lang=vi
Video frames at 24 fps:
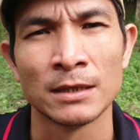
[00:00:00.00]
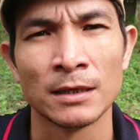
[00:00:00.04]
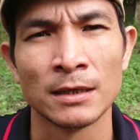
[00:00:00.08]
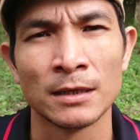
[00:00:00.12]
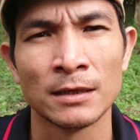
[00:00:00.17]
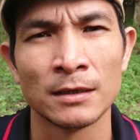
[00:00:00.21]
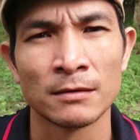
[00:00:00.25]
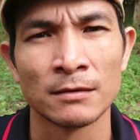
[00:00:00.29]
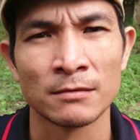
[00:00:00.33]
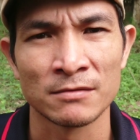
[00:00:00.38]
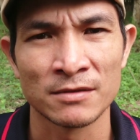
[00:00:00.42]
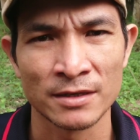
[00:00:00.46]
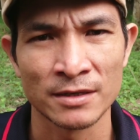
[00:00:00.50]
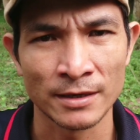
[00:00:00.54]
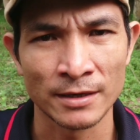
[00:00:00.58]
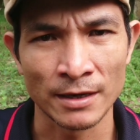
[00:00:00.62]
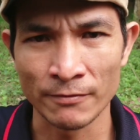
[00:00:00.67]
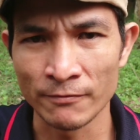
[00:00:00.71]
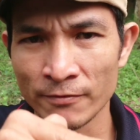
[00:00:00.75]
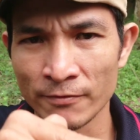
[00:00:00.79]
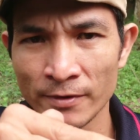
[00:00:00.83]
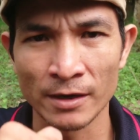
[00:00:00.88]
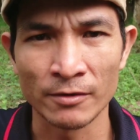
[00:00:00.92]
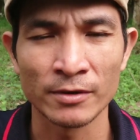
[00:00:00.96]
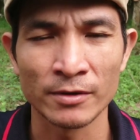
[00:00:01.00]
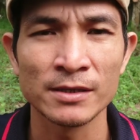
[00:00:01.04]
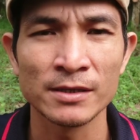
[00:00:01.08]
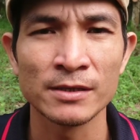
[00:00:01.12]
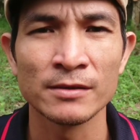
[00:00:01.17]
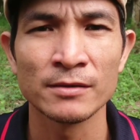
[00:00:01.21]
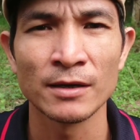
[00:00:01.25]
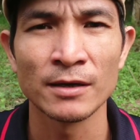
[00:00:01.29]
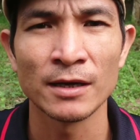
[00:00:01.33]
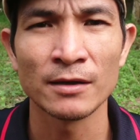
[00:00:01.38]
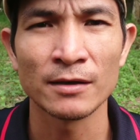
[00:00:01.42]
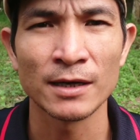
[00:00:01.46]
à, châm vào cái
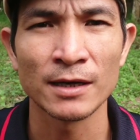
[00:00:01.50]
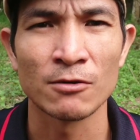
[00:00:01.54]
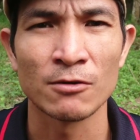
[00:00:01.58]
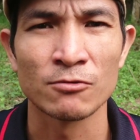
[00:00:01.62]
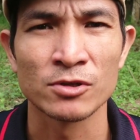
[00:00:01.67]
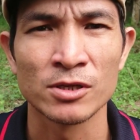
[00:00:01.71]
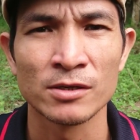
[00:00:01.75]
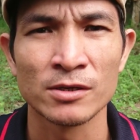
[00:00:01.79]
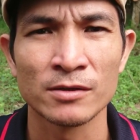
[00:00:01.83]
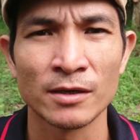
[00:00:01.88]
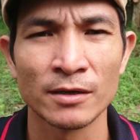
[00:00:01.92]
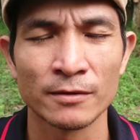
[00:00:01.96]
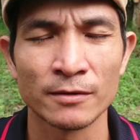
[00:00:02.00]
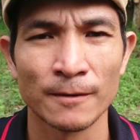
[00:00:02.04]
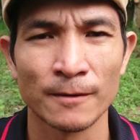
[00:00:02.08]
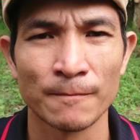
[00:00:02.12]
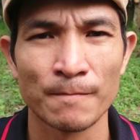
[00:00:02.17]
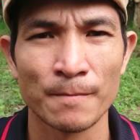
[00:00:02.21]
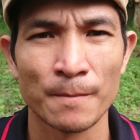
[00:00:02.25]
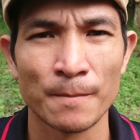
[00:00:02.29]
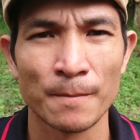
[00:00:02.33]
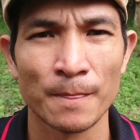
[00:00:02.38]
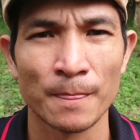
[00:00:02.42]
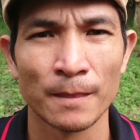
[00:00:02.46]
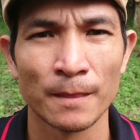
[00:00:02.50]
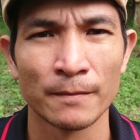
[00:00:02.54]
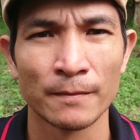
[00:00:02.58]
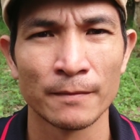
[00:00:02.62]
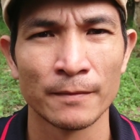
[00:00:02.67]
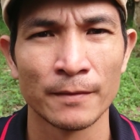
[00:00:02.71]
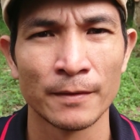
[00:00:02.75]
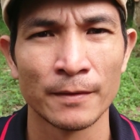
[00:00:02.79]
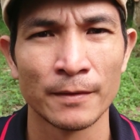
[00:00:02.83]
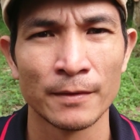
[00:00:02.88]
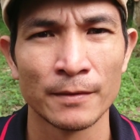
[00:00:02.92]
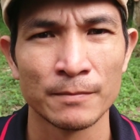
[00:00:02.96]
xương đó cái đầu xương đó
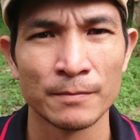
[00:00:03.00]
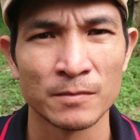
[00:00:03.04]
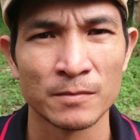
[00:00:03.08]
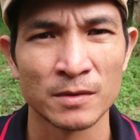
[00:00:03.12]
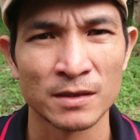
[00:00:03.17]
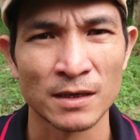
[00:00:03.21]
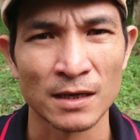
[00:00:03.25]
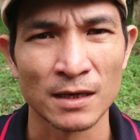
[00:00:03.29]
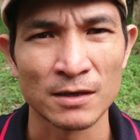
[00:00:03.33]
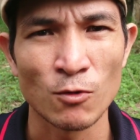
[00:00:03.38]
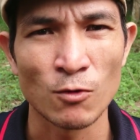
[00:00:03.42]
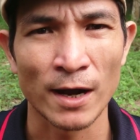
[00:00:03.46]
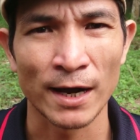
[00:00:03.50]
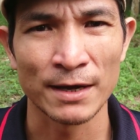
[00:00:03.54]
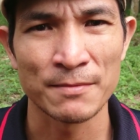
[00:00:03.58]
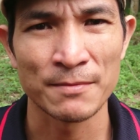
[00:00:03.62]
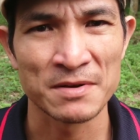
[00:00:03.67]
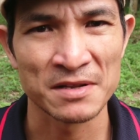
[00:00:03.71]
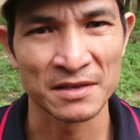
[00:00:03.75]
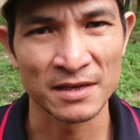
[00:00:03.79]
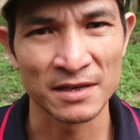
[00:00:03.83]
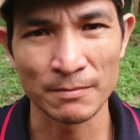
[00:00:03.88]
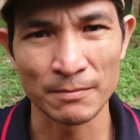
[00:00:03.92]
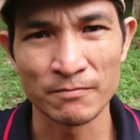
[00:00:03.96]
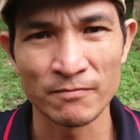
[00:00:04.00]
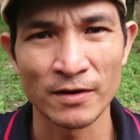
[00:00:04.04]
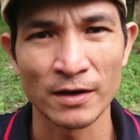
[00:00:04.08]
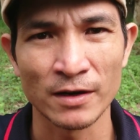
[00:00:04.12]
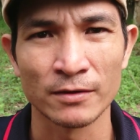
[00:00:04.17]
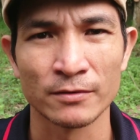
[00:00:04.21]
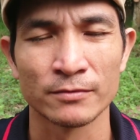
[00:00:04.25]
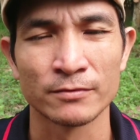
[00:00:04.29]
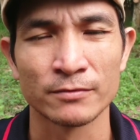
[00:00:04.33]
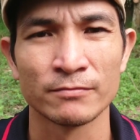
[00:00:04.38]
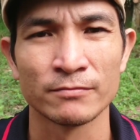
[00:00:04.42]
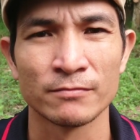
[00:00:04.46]
mình ở ngoài mình châm
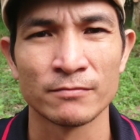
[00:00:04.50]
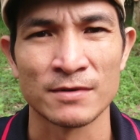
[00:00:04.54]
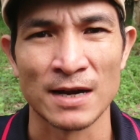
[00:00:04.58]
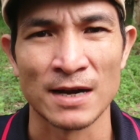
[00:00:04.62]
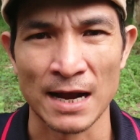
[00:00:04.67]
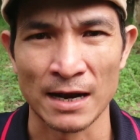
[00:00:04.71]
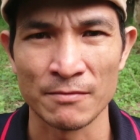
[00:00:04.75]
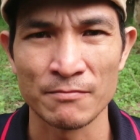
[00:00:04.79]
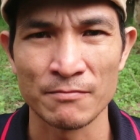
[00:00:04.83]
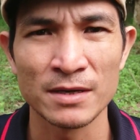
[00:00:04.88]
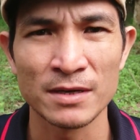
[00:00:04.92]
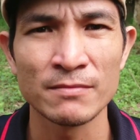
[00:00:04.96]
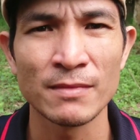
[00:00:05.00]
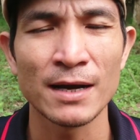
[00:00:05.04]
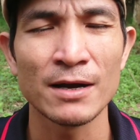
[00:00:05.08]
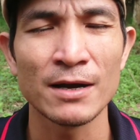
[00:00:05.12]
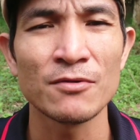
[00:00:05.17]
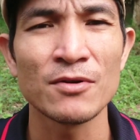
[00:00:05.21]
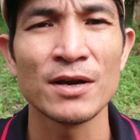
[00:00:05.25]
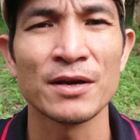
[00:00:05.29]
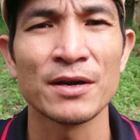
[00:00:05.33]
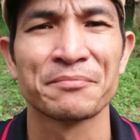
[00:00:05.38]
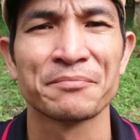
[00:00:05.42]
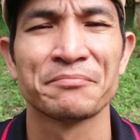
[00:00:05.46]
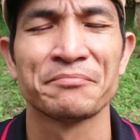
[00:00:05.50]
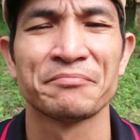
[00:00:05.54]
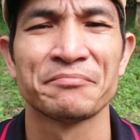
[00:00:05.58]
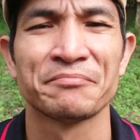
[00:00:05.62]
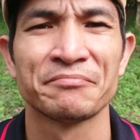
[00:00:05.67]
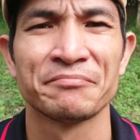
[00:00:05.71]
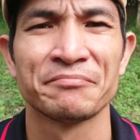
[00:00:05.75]
vào nặng miếng máu ra